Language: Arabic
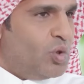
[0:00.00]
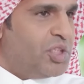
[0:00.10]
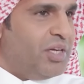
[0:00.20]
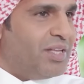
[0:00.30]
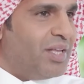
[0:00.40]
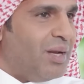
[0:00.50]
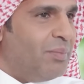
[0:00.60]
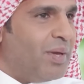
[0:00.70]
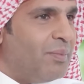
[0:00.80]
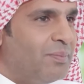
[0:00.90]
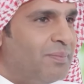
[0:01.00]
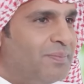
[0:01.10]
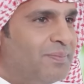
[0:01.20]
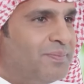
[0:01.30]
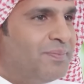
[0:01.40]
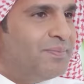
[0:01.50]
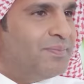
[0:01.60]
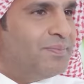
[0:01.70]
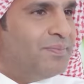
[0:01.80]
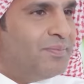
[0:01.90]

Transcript: والشريك دخل بكم؟ دخل ب 20%